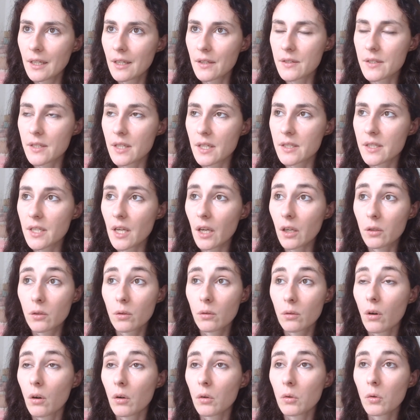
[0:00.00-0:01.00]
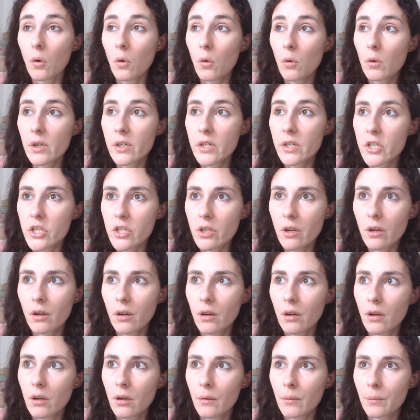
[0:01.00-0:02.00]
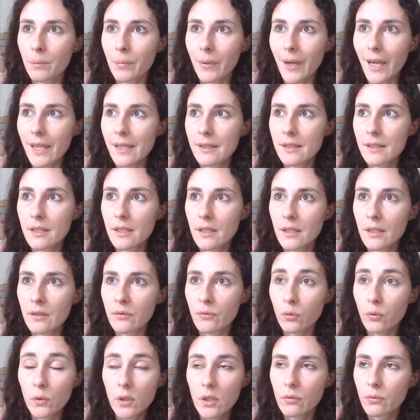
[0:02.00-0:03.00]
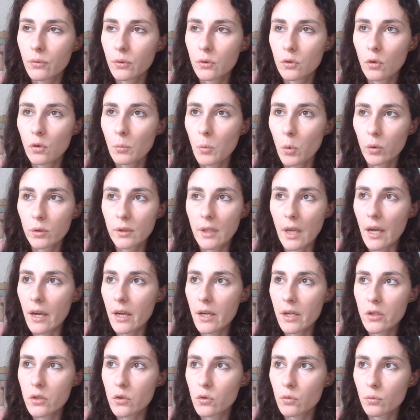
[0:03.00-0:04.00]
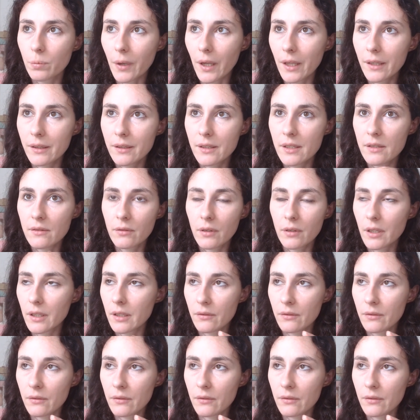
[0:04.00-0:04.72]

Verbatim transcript: C'est-à-dire que en gros, les gens euh, prennent des, font des photomontages ou prennent des,